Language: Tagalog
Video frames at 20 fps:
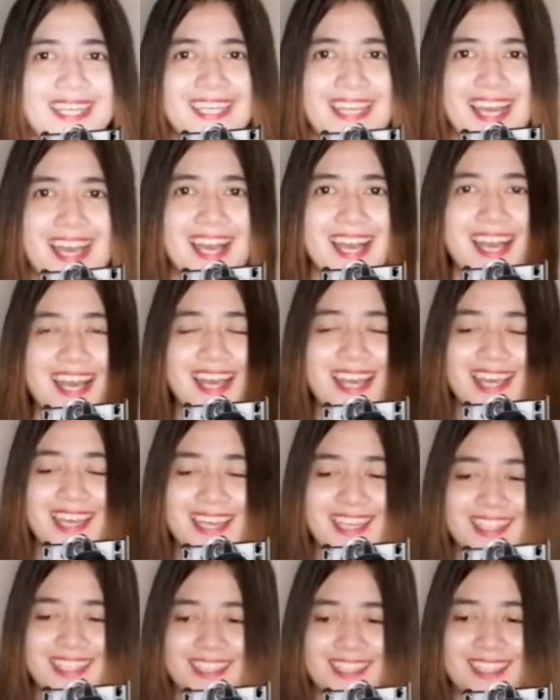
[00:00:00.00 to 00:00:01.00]

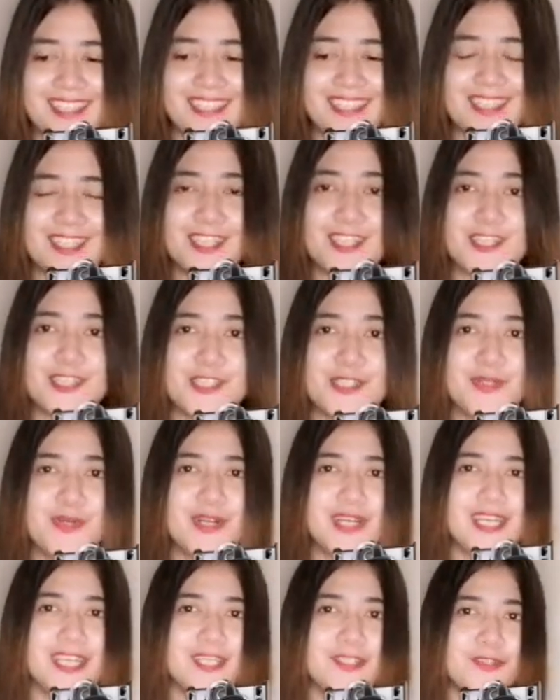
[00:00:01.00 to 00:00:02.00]
Ayan. So,
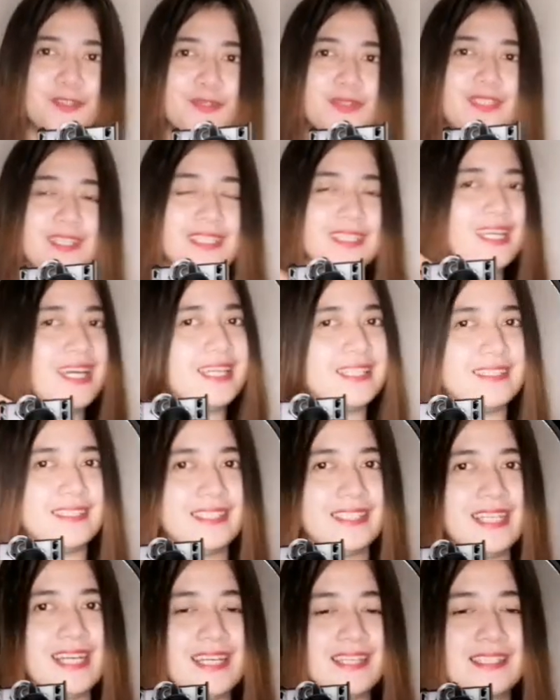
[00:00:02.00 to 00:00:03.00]
ayan yung unang light
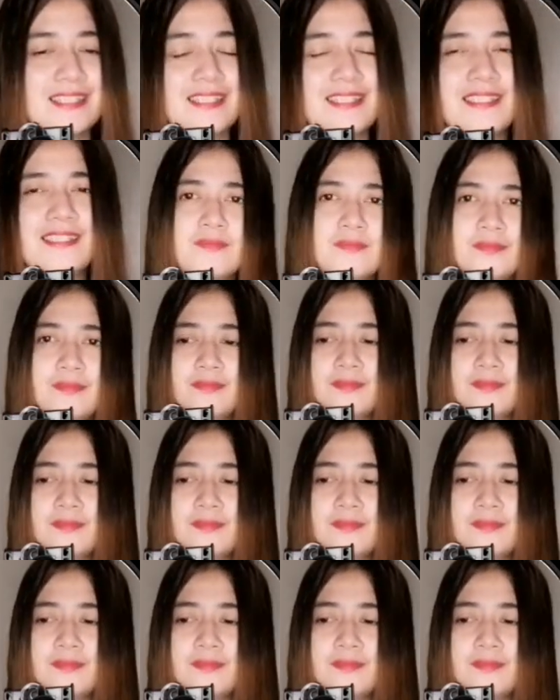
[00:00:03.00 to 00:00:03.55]
niya, guys.